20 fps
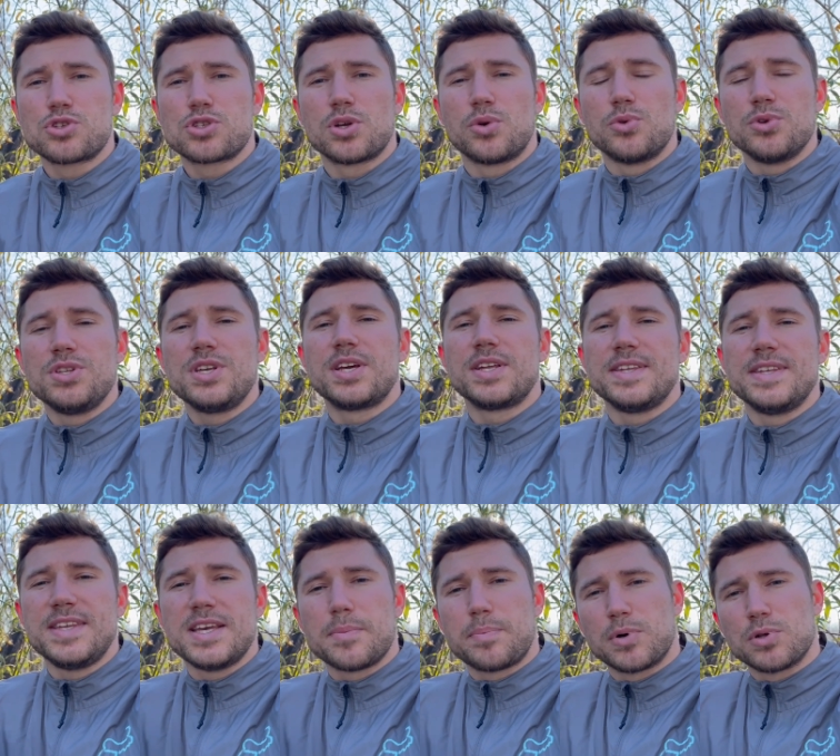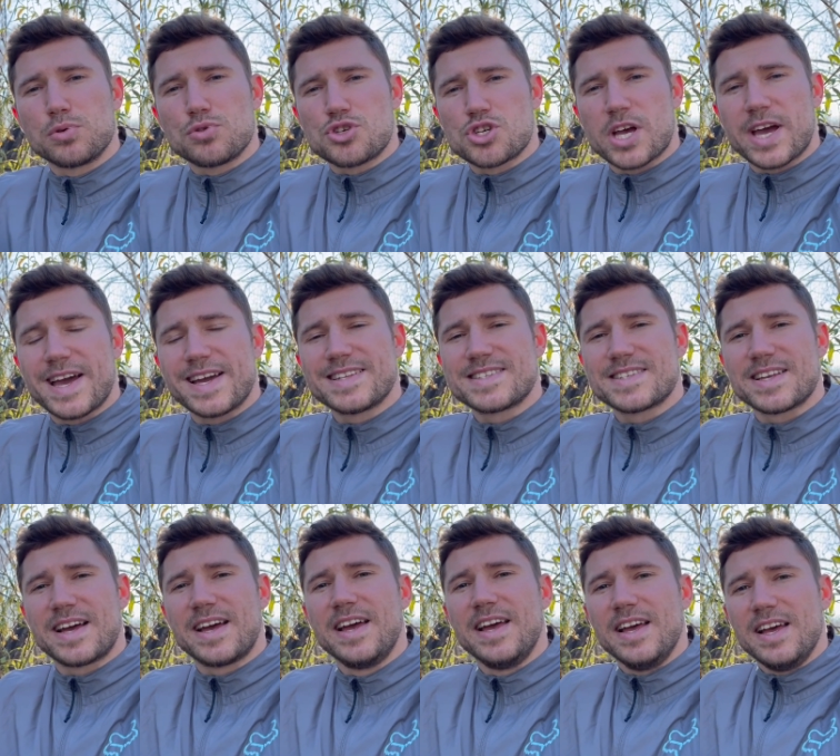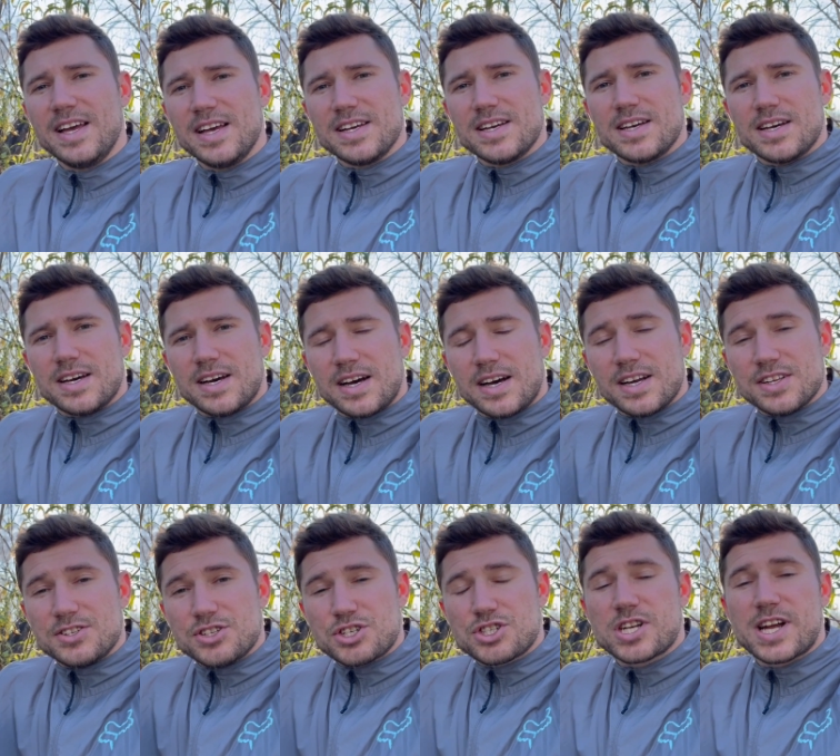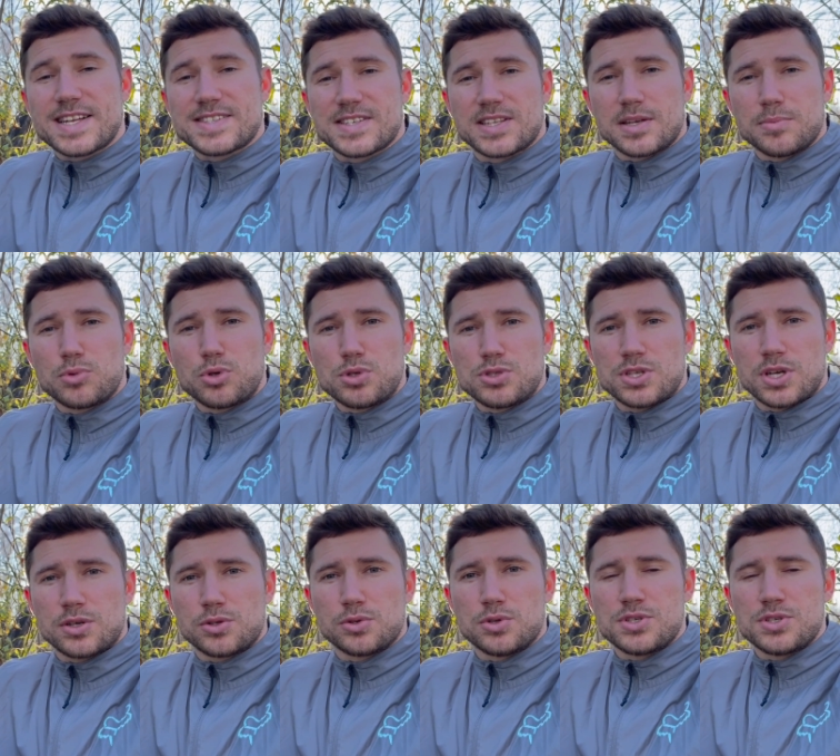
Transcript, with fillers: что у них не получается а, держаться на брусьях.